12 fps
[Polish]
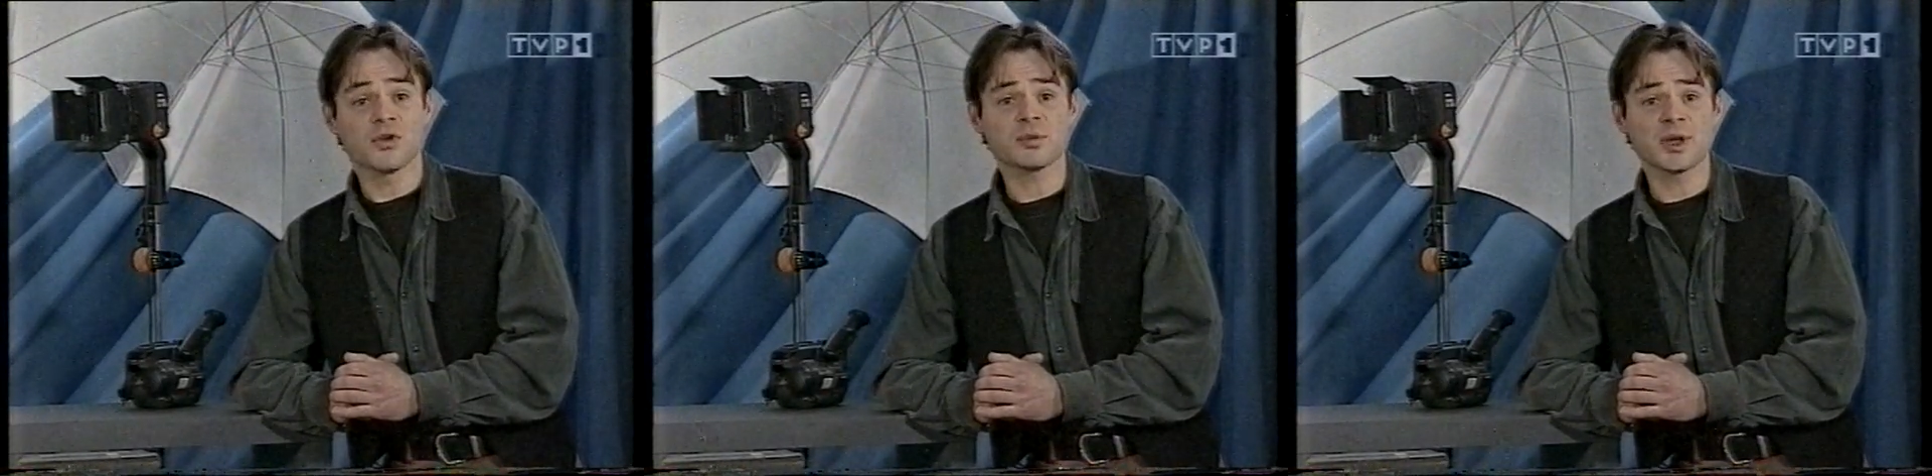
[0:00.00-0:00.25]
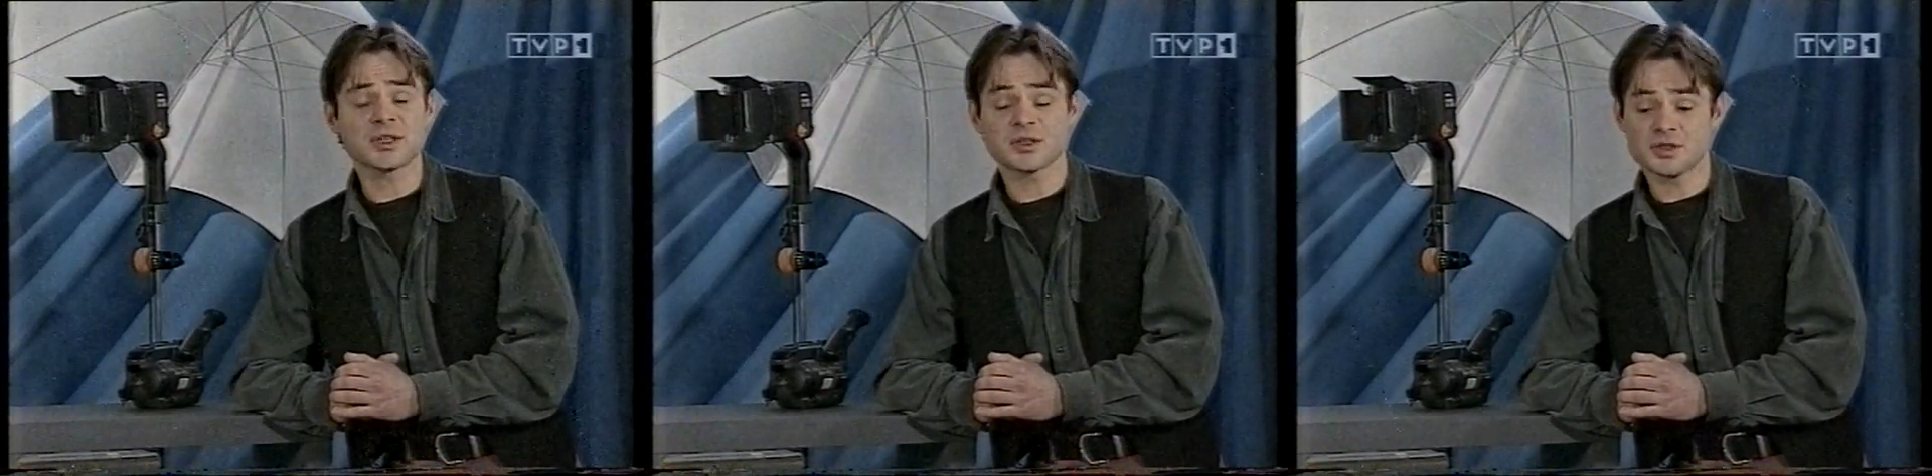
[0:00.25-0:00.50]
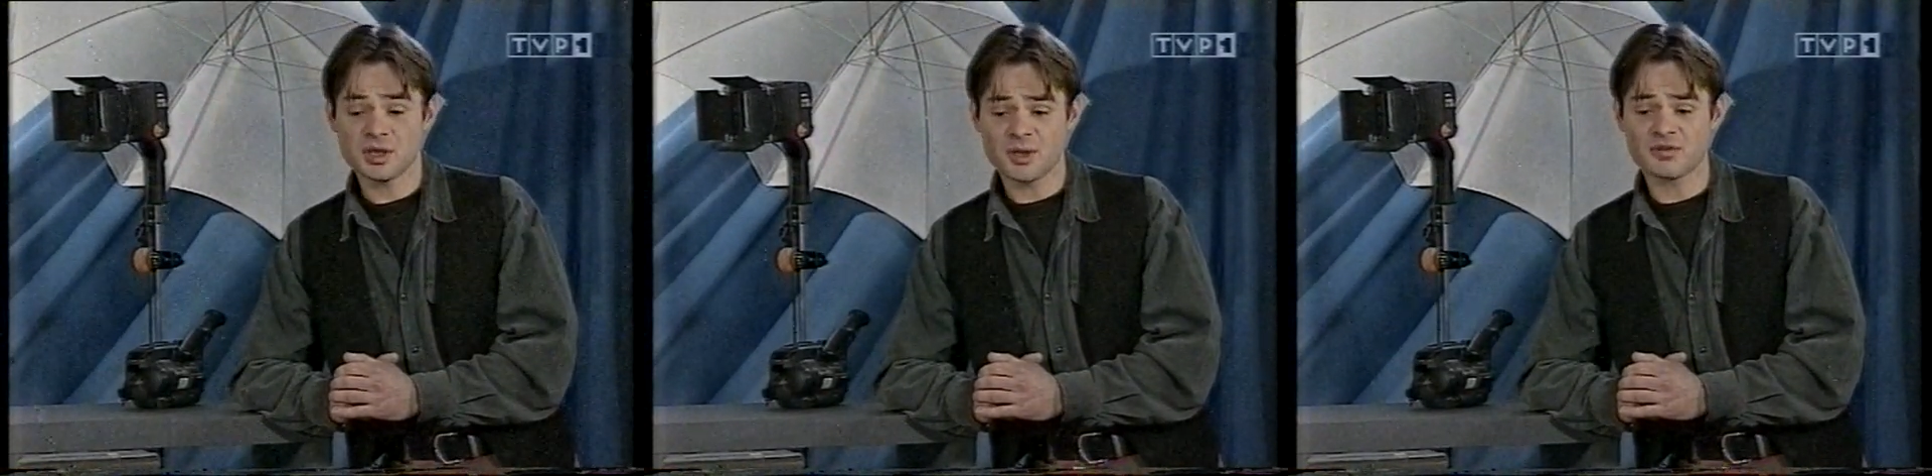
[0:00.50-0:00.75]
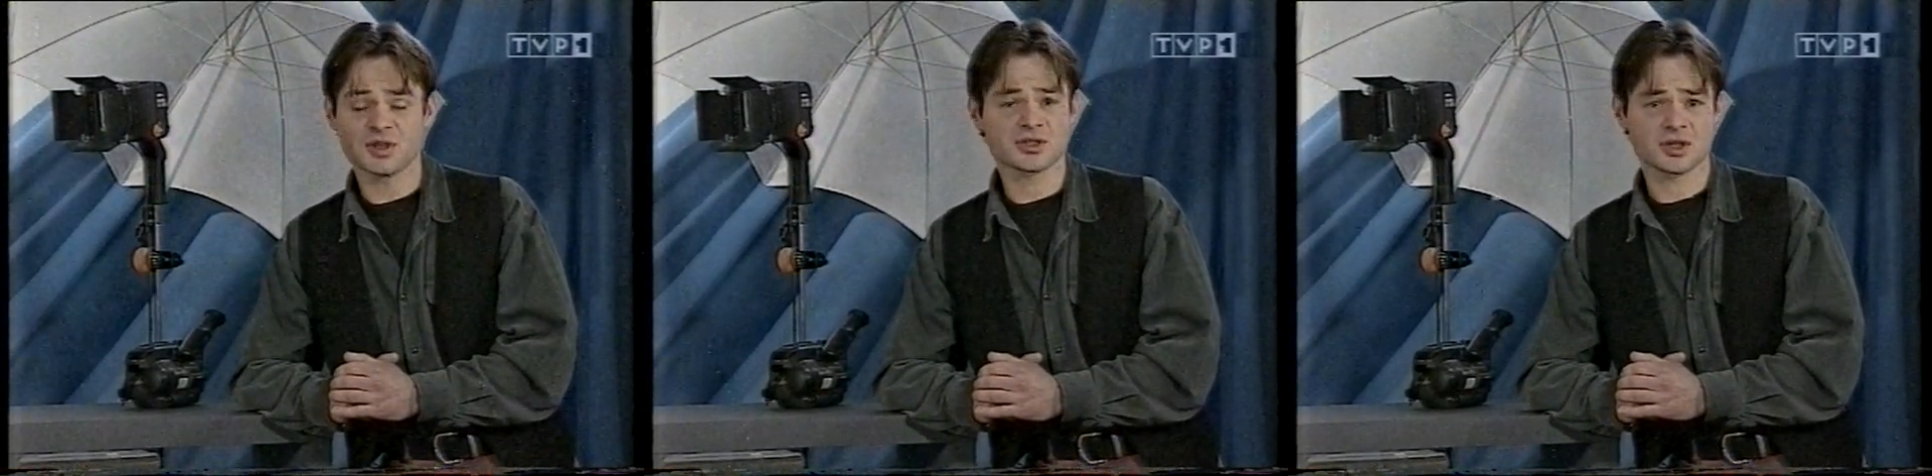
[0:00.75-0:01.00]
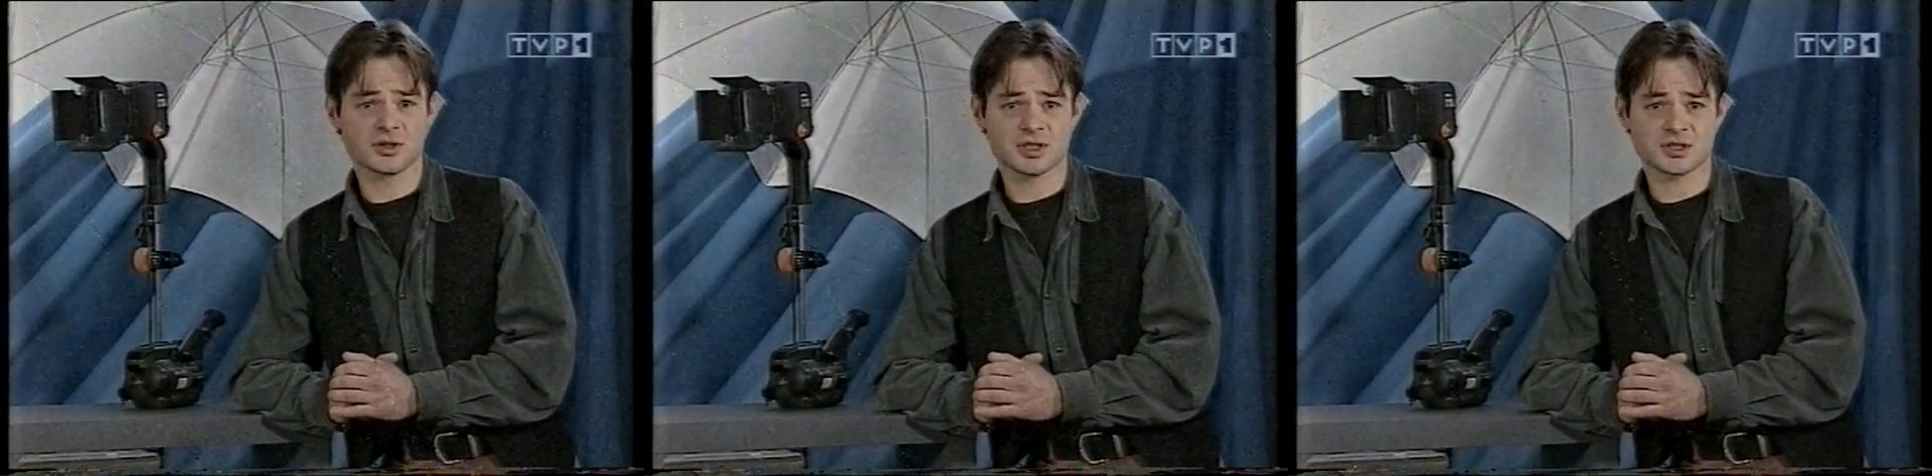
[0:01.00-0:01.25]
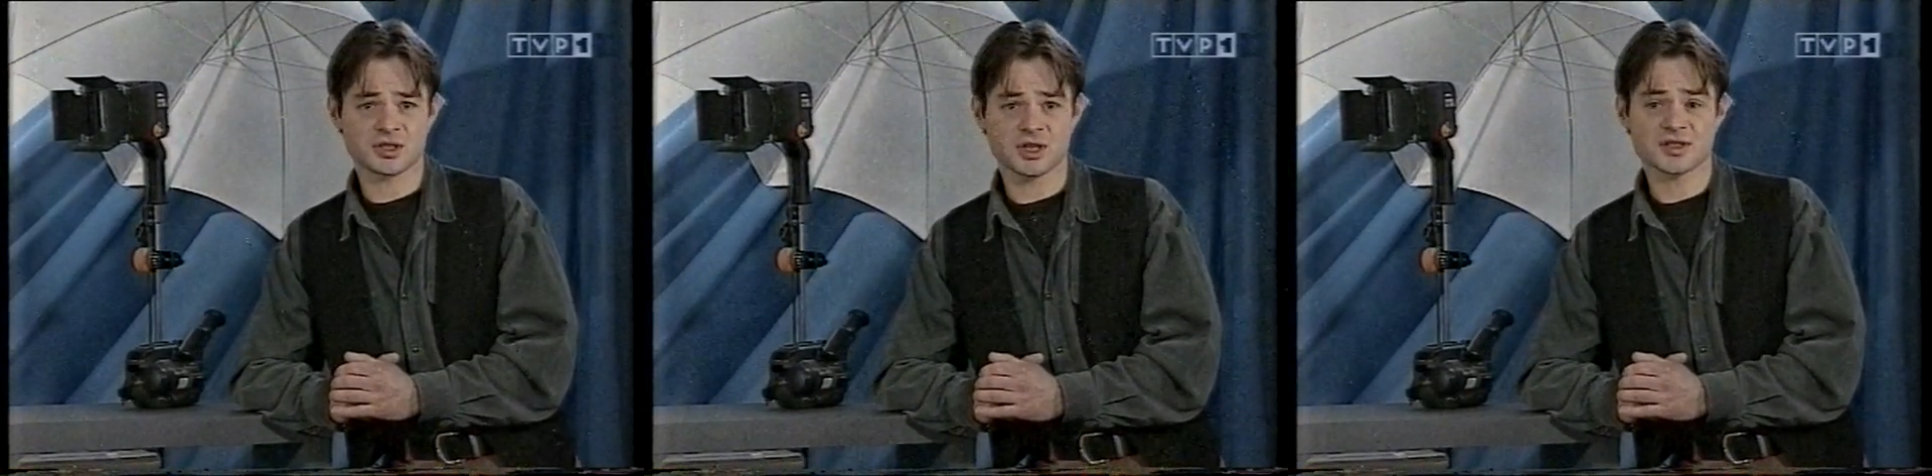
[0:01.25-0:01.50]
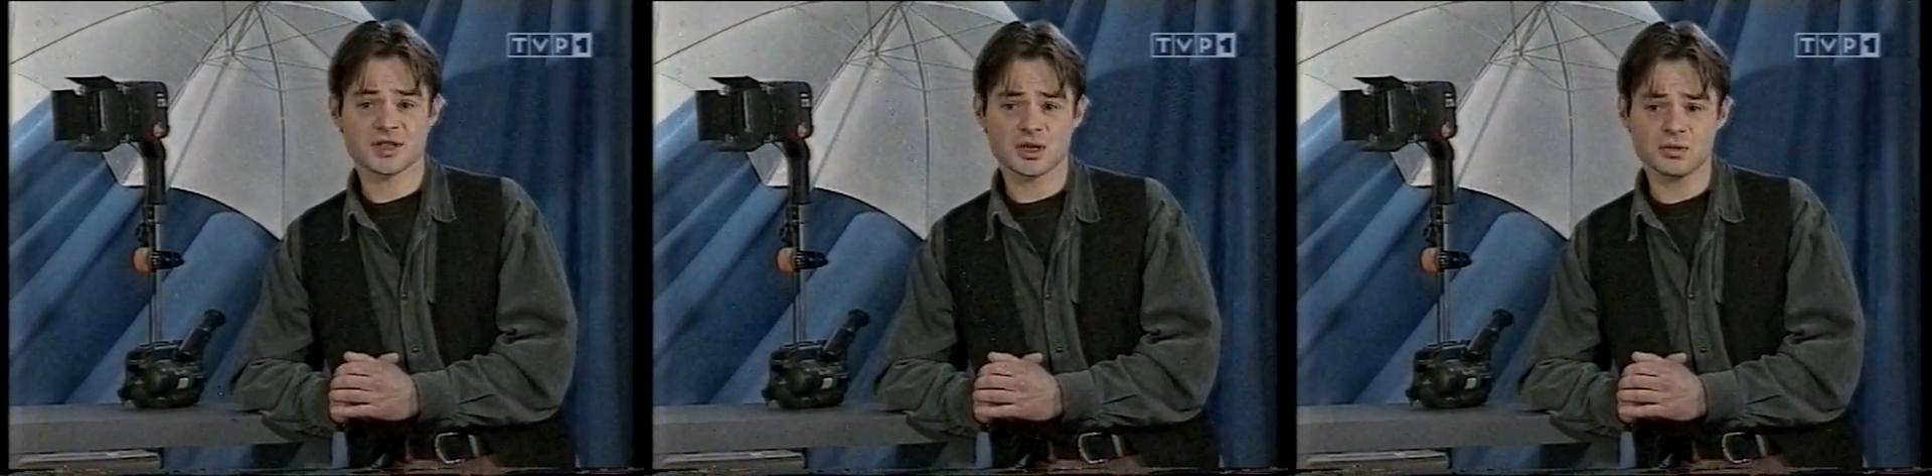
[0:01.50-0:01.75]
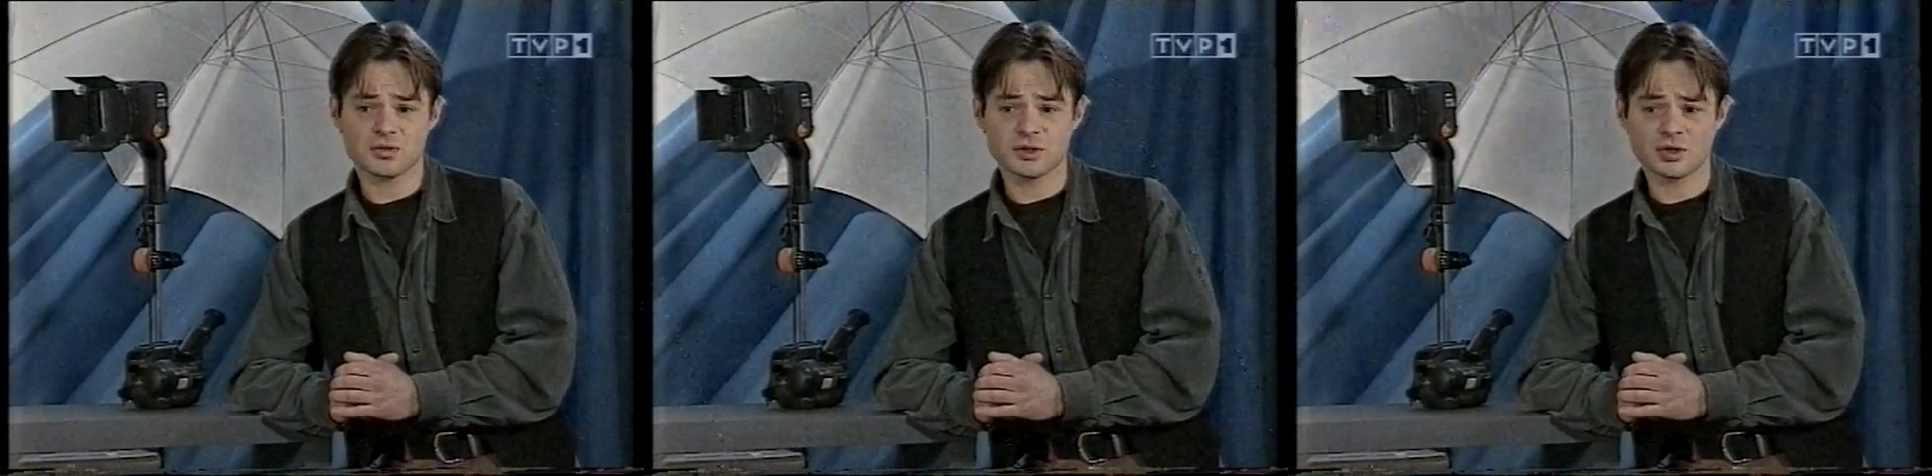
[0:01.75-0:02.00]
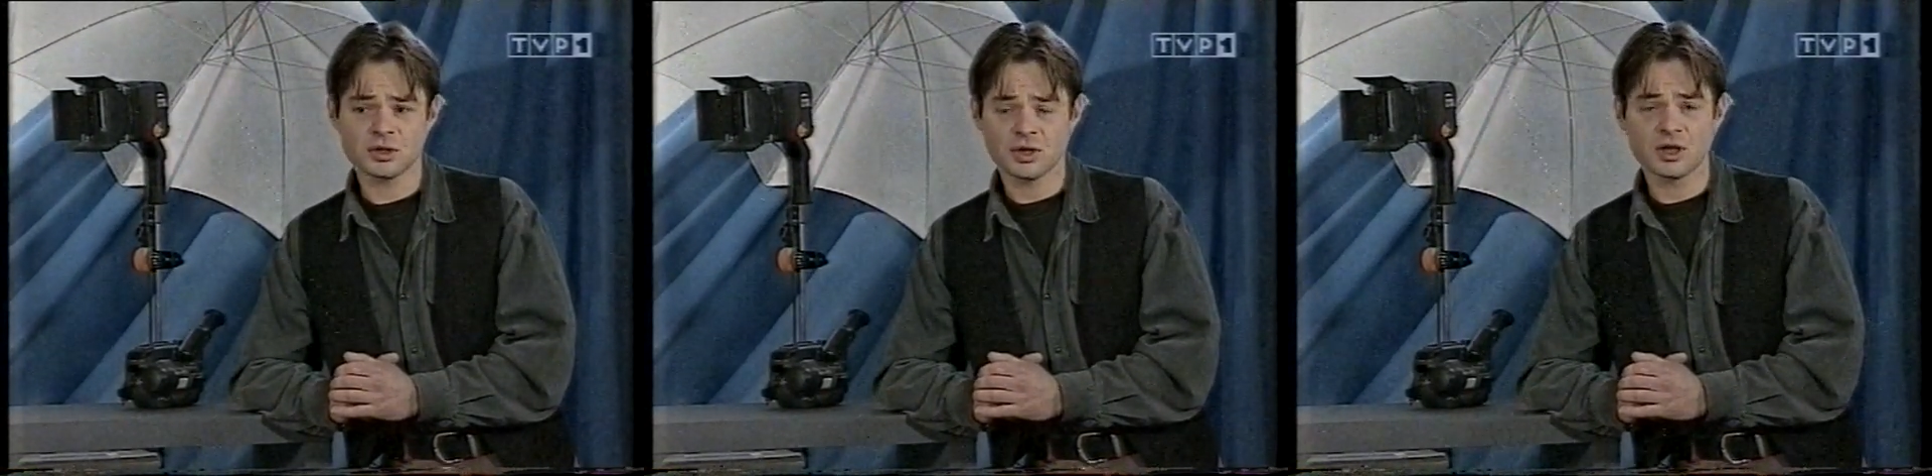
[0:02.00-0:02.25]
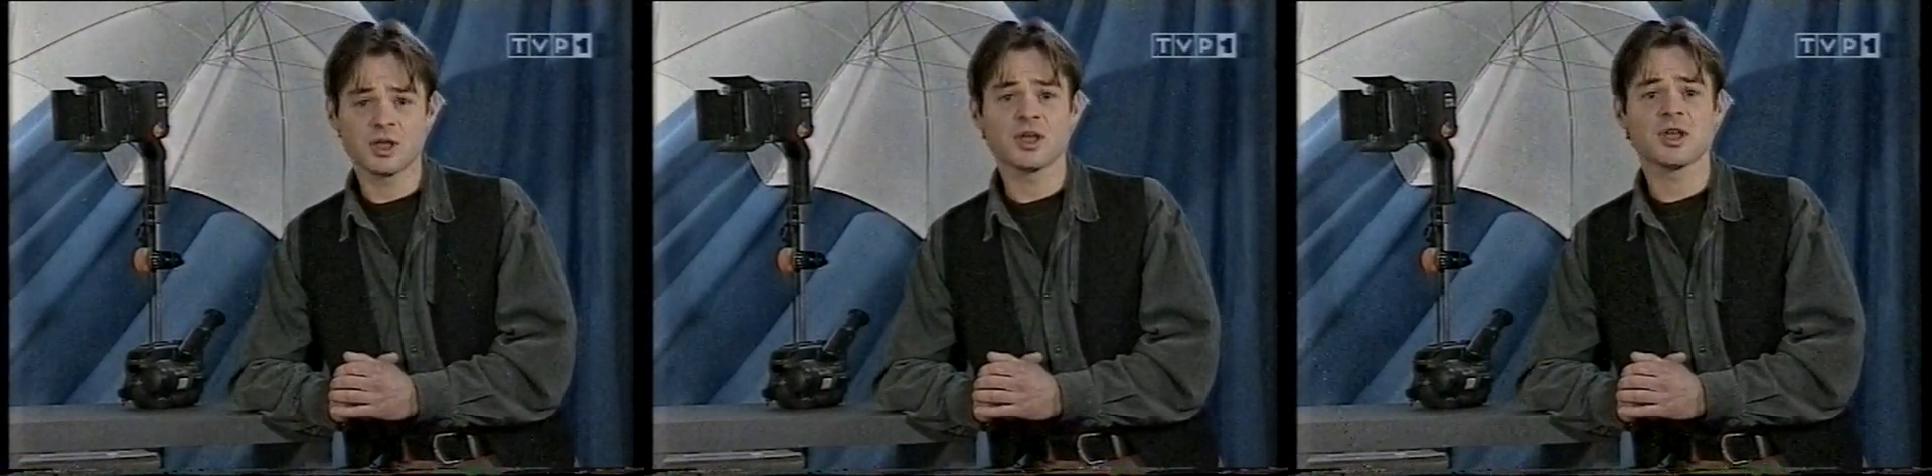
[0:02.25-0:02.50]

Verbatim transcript: Format nie ma większego znaczenia. Zarówno